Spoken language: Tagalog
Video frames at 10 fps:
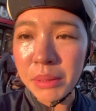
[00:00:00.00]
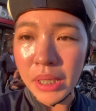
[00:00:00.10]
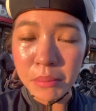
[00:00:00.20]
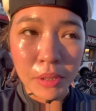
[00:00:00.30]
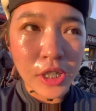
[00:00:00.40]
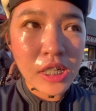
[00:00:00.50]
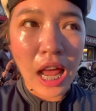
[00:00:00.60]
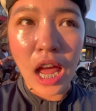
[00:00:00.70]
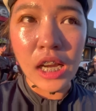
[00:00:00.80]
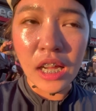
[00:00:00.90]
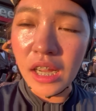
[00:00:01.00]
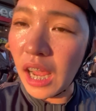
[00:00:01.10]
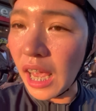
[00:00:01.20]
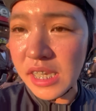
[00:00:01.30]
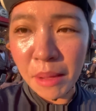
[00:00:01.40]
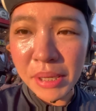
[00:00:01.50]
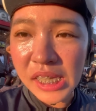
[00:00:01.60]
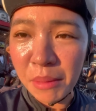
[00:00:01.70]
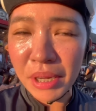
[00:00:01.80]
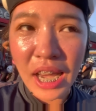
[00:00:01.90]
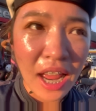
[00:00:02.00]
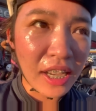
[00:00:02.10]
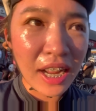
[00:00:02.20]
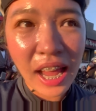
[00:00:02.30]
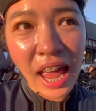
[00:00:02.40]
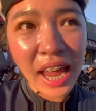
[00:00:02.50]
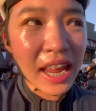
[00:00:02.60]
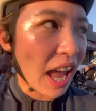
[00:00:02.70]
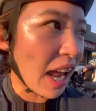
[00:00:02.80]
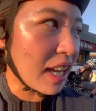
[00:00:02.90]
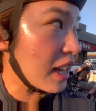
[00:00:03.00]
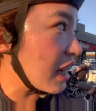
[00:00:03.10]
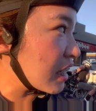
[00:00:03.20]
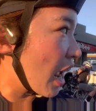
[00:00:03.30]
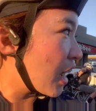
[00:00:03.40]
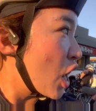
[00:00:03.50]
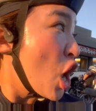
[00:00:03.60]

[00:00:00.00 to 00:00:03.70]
members lang. Nagkasama-sama lang. Nagkaayaan. Ganyan.